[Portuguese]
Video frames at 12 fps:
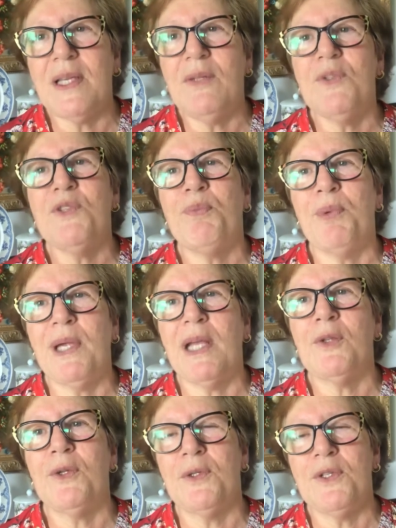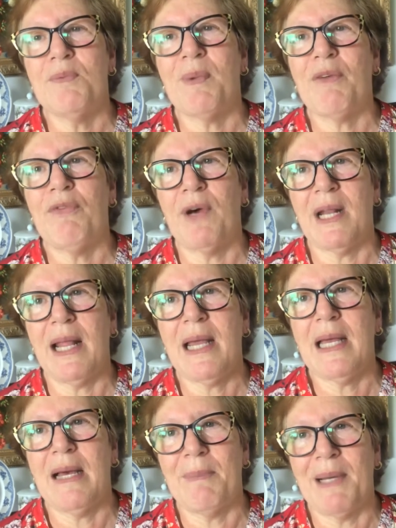e nos punha todos para fora da
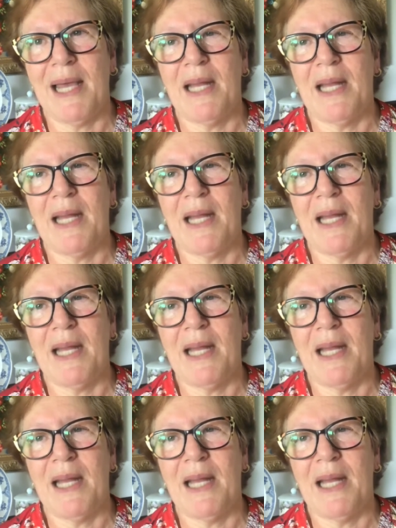cama.